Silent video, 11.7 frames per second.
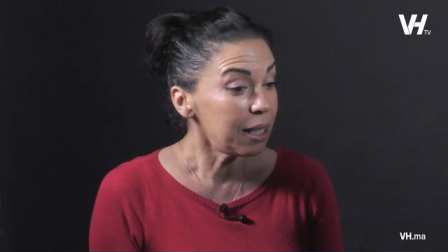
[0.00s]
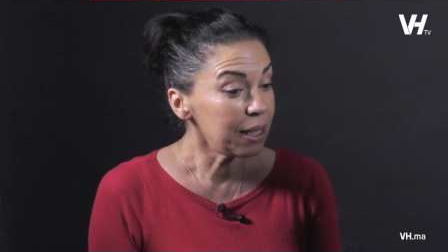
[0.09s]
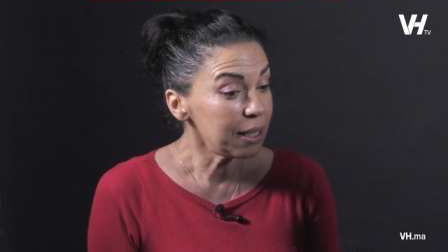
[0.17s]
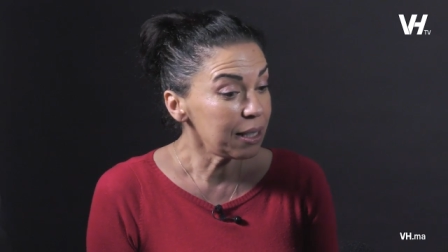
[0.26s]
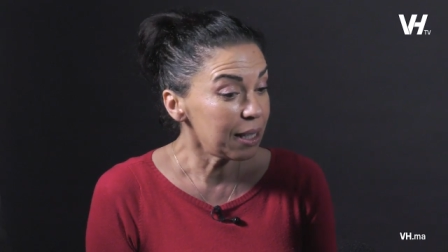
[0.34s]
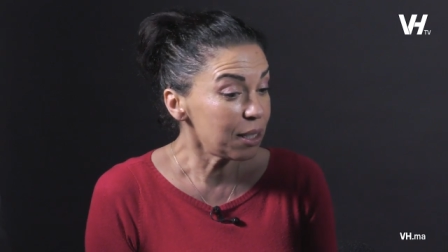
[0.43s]

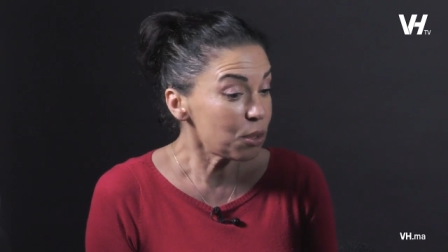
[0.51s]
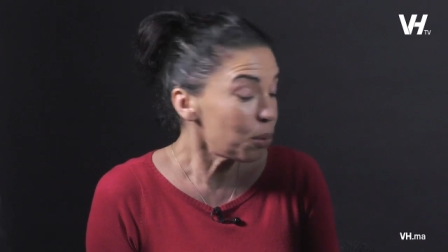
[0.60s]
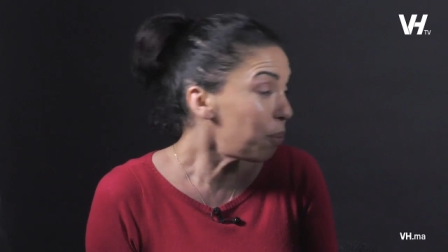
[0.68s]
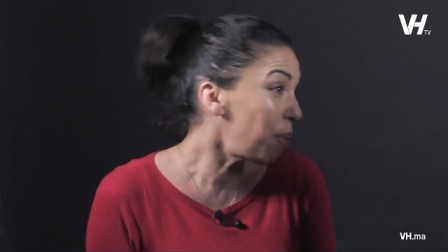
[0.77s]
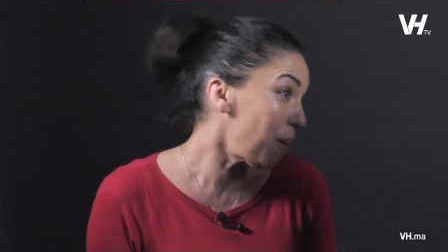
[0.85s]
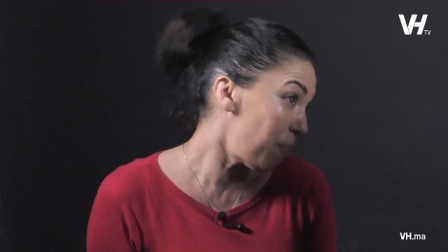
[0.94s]
Et,
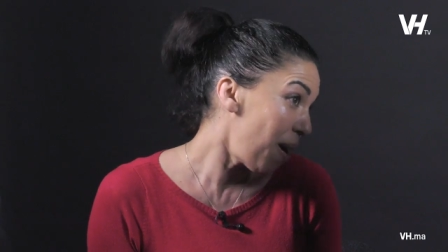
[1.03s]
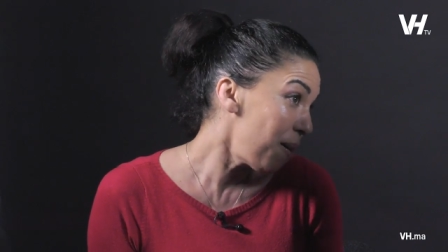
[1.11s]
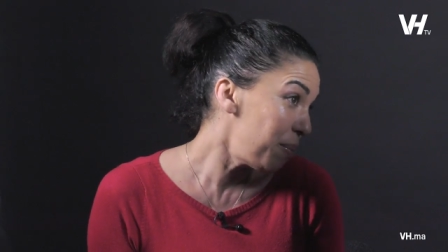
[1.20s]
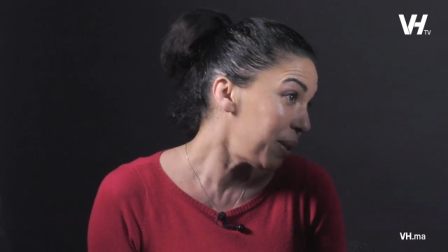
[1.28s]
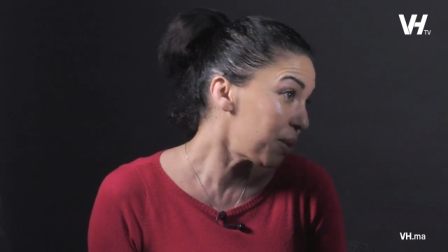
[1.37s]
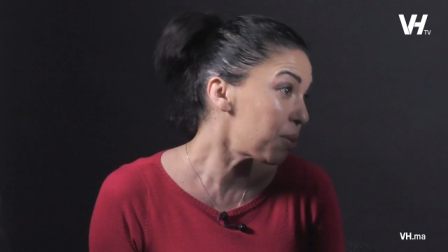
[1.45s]
son
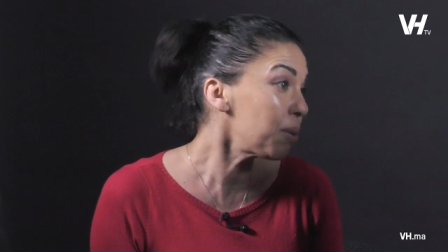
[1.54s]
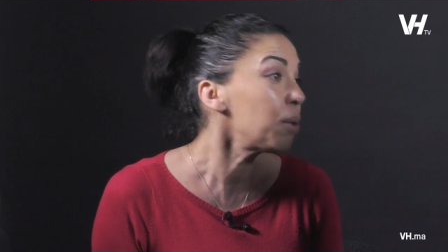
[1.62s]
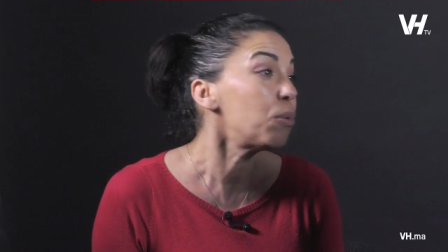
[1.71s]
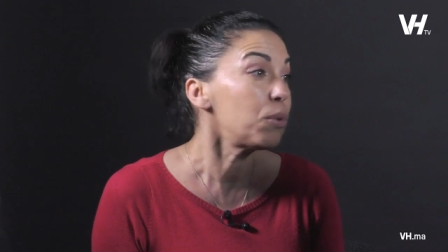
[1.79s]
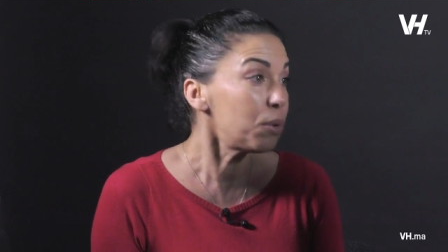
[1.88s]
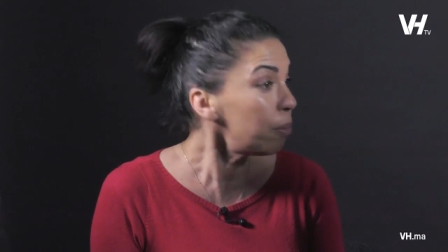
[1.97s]
papa, bien sûr,
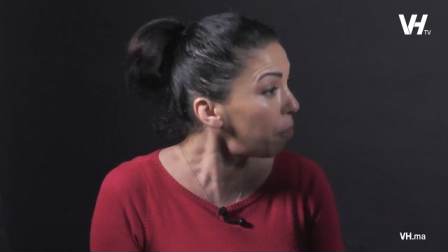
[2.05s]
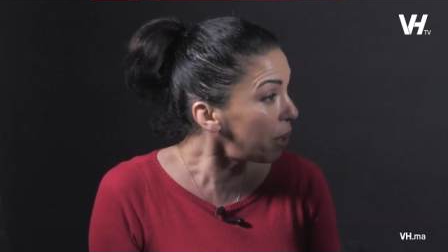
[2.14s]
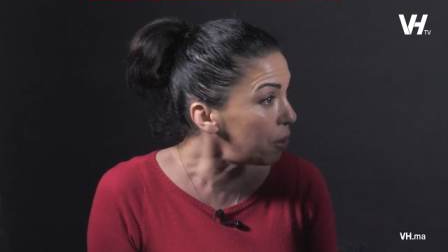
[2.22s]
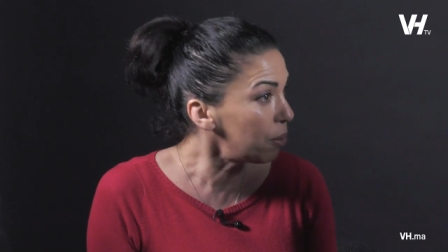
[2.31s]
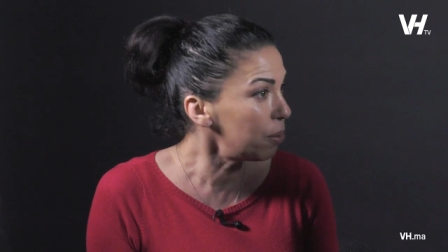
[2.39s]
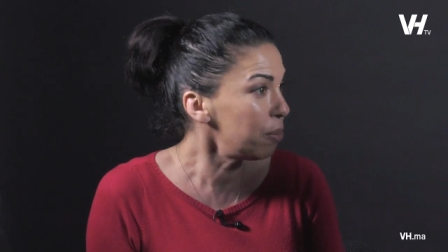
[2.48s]
est mon
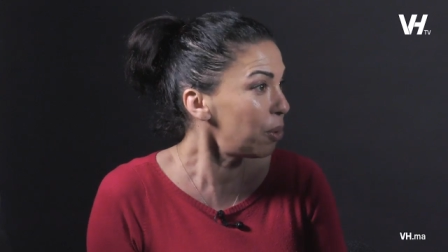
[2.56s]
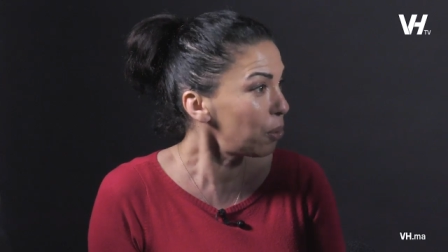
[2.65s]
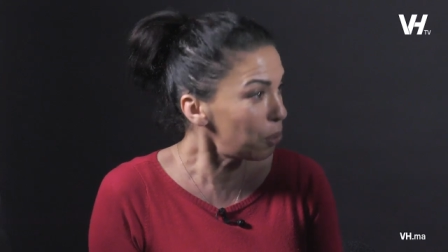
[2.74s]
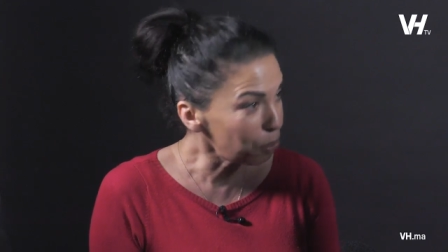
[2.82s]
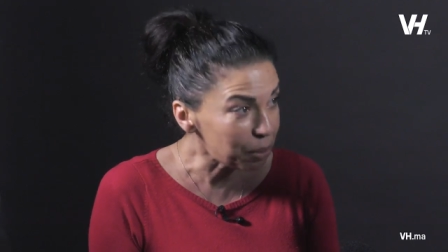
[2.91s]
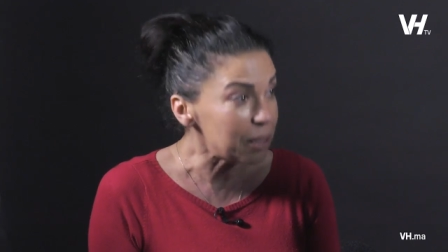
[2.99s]
compagnon, mon
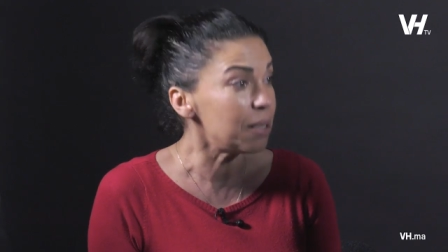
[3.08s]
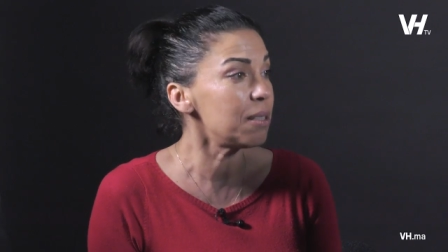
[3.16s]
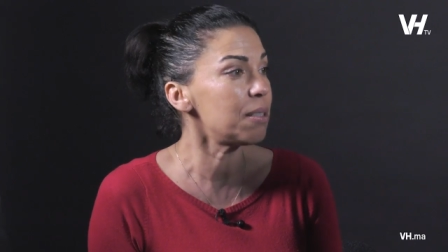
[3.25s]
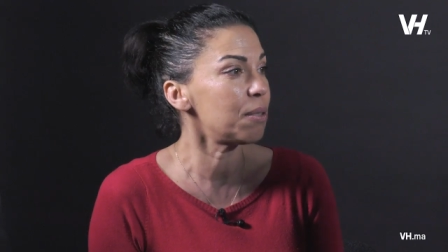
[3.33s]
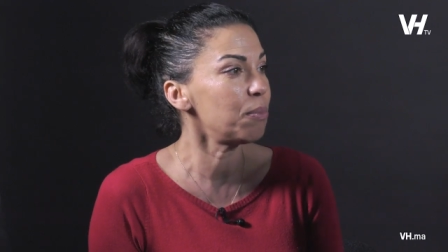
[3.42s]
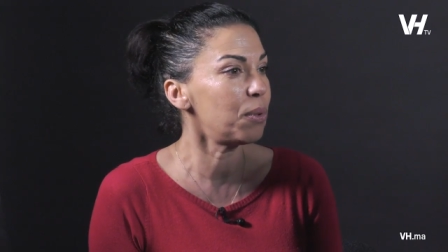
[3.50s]

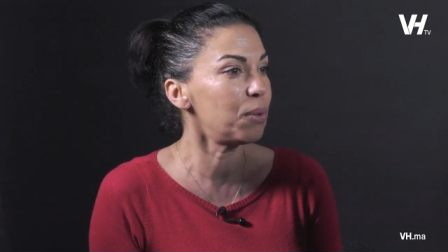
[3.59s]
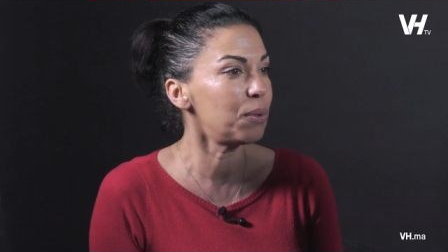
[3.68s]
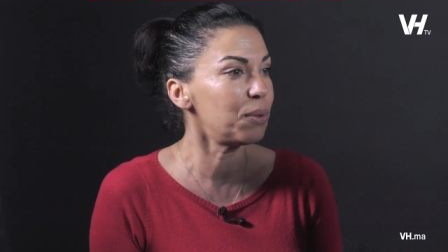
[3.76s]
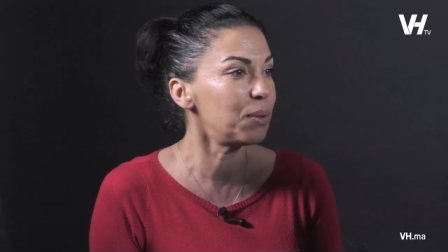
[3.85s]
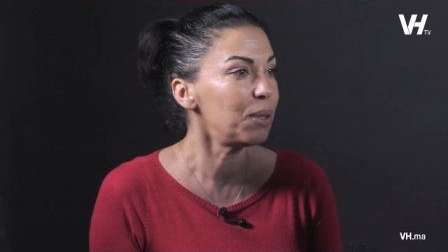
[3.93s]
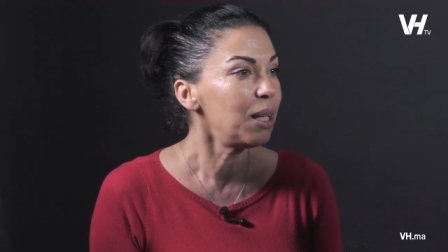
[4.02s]
complice,
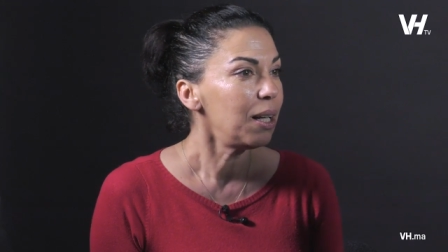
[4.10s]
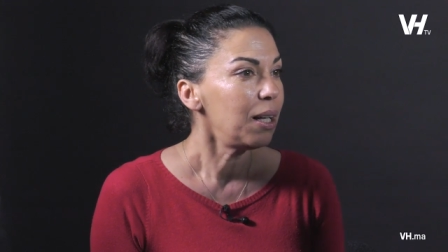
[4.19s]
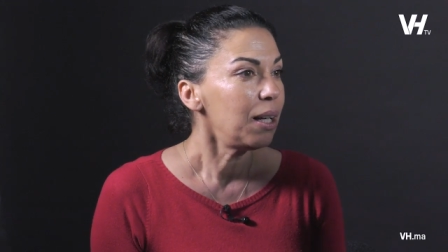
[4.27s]
mon,